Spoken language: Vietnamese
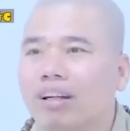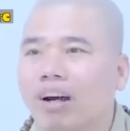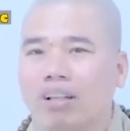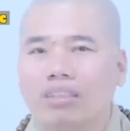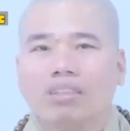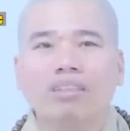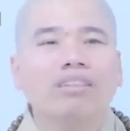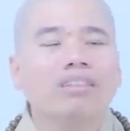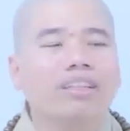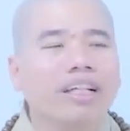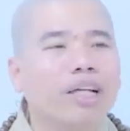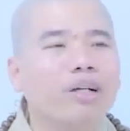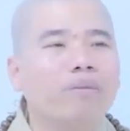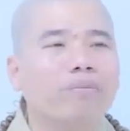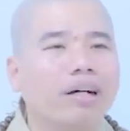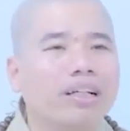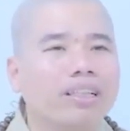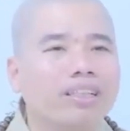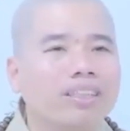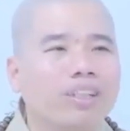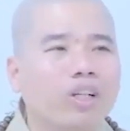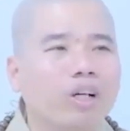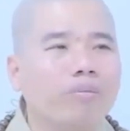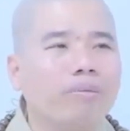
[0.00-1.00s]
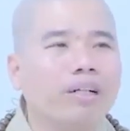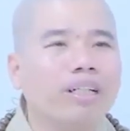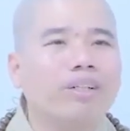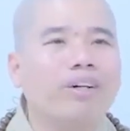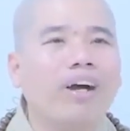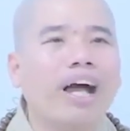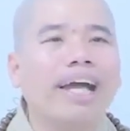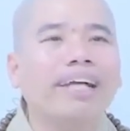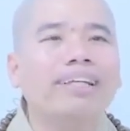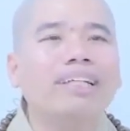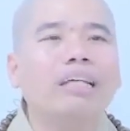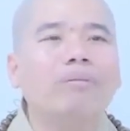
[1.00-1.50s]
họ thương yêu mình có mình
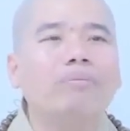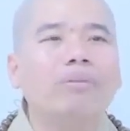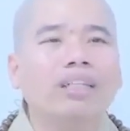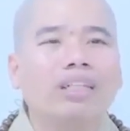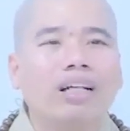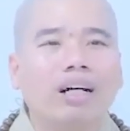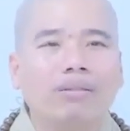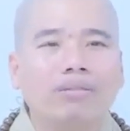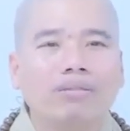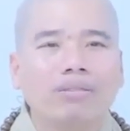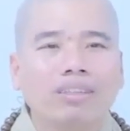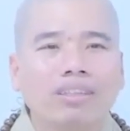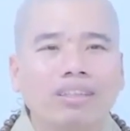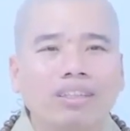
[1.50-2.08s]
có ái nhiễm hay không